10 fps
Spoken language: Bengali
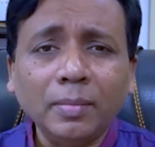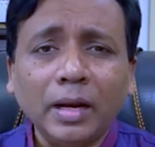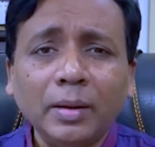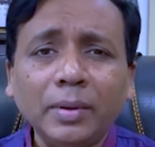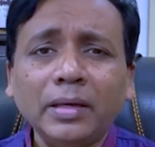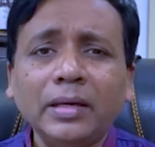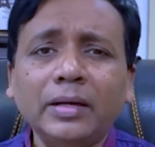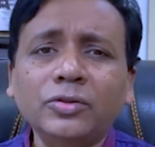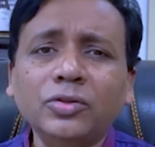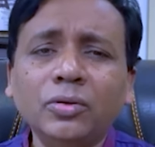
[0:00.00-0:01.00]
মালামাল
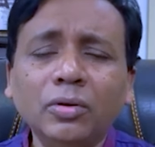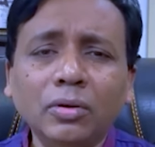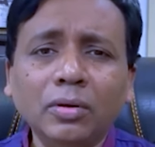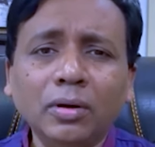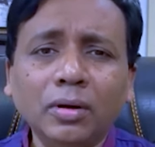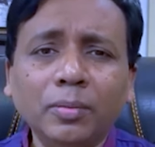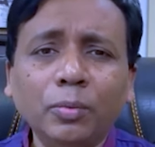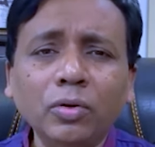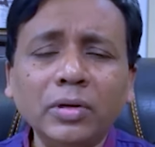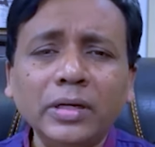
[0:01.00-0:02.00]
কেনার জন্য
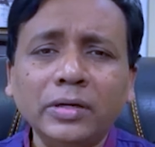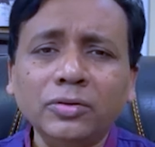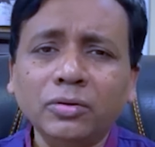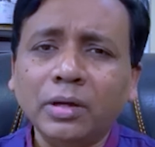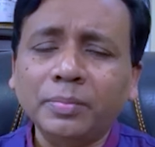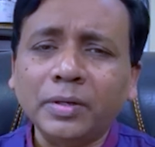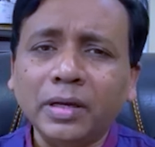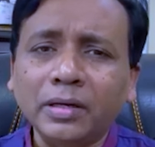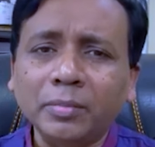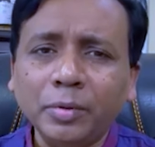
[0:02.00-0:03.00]
পণ্য কেনার জন্য আপনি
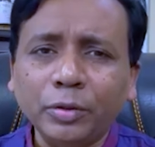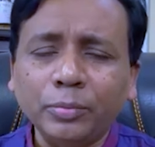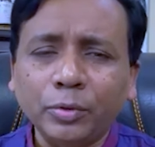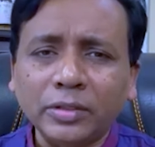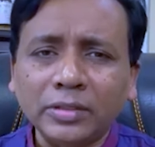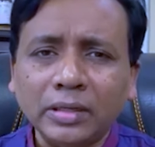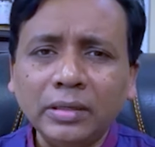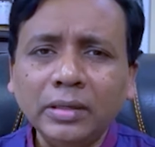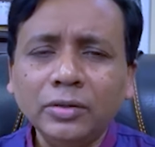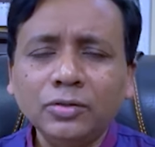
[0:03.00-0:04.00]
একটা বিপদে পড়ে যান
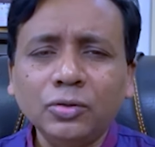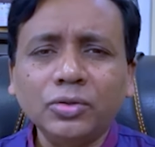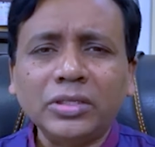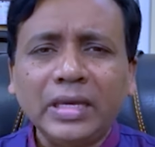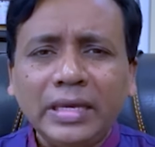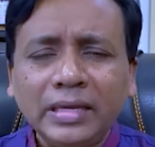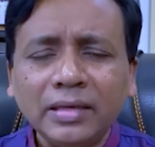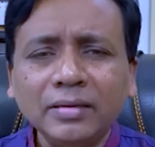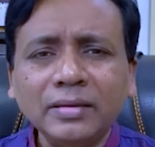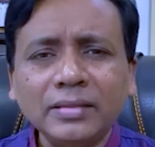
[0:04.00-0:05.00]
তো সেই
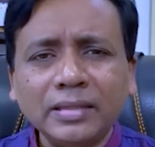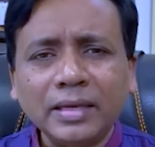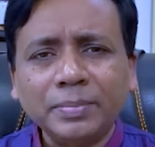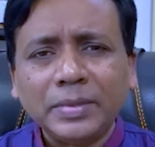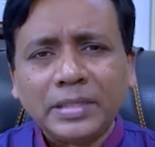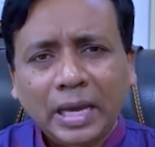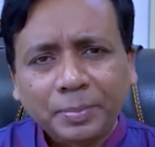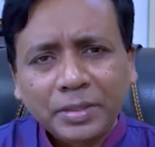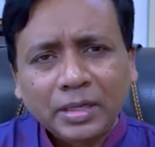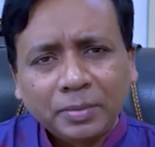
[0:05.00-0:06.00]
ক্ষেত্রে যাতে আপনি
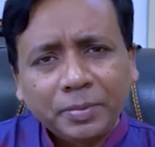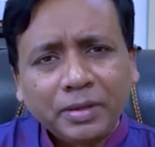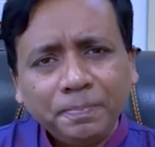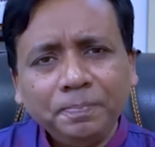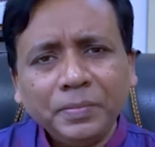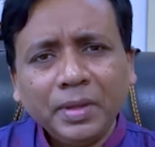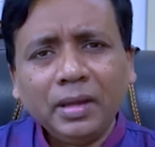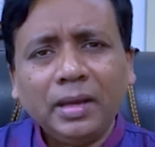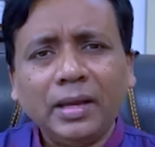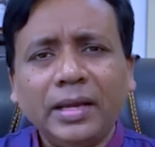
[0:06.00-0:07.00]
ধাপে ধাপে
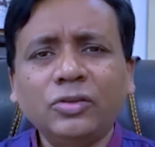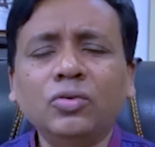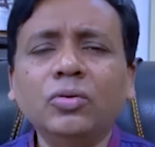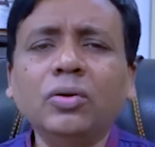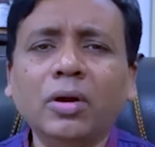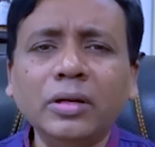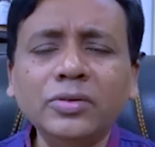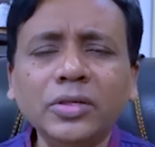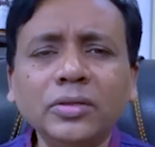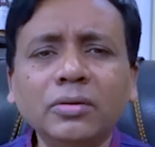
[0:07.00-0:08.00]
কাজগুলো
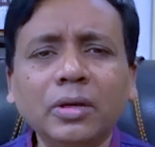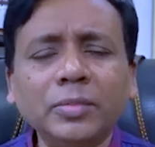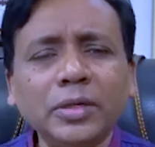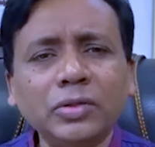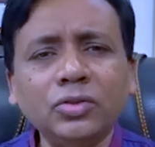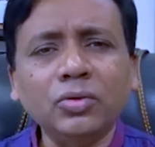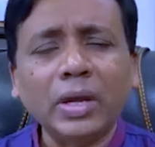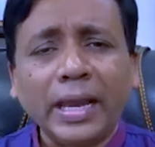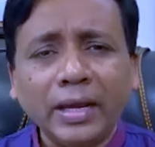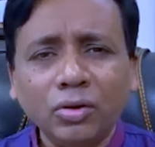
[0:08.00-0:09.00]
করেন সেই জন্য আমি কিছু
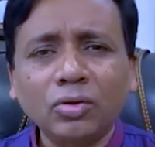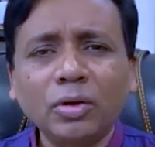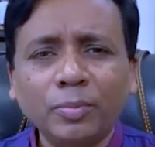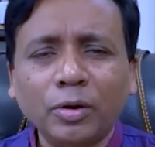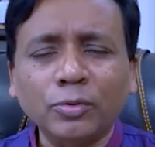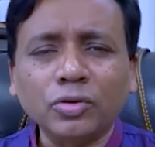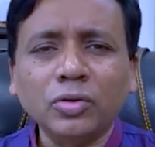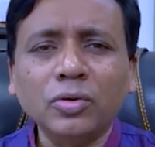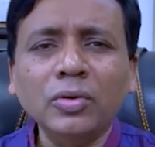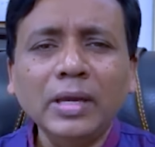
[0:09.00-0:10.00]
এগারোটা
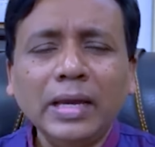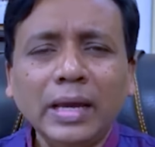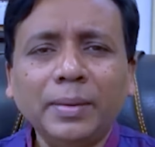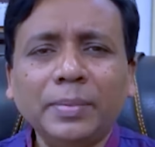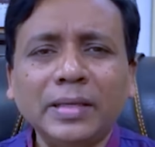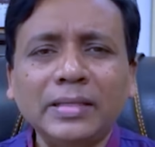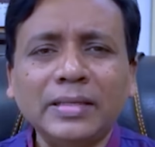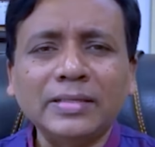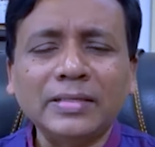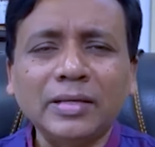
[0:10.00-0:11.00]
পরামর্শ আপনাকে
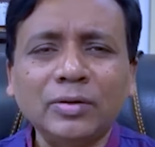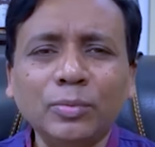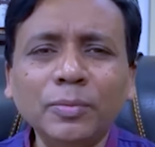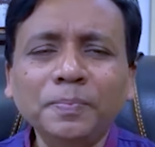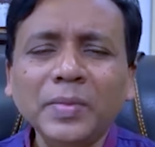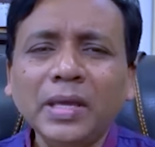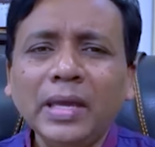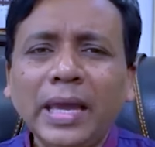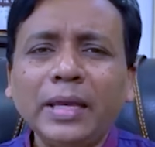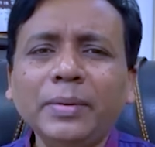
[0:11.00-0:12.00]
দেওয়ার চেষ্টা করব
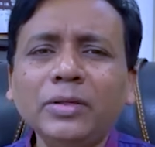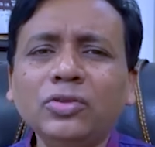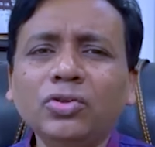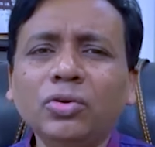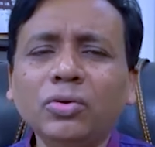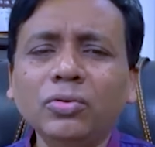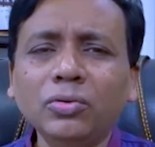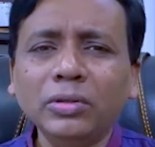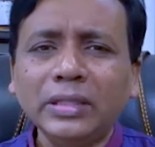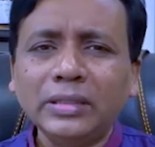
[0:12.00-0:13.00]
একেবারে ছোট
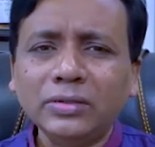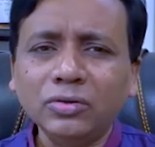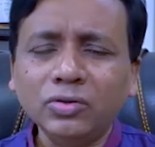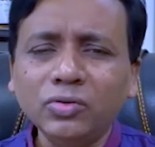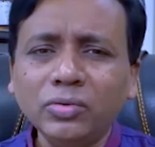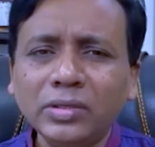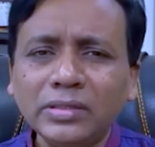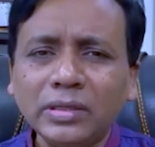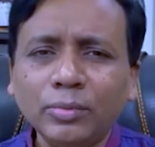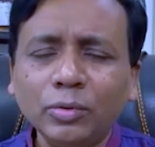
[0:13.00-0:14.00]
উদ্যোক্তাদের জন্য শুরুতে
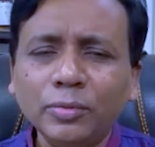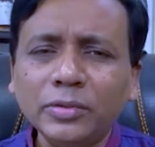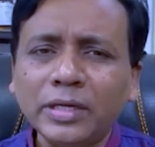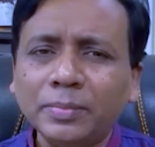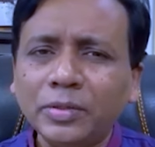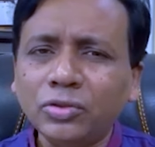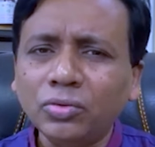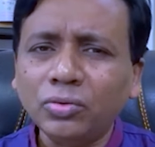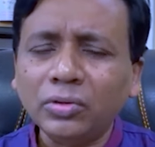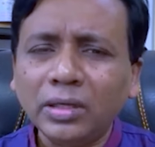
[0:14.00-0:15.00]
যেটা বলবো যে আপনি
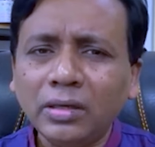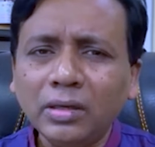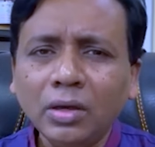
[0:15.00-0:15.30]
শুরুতেই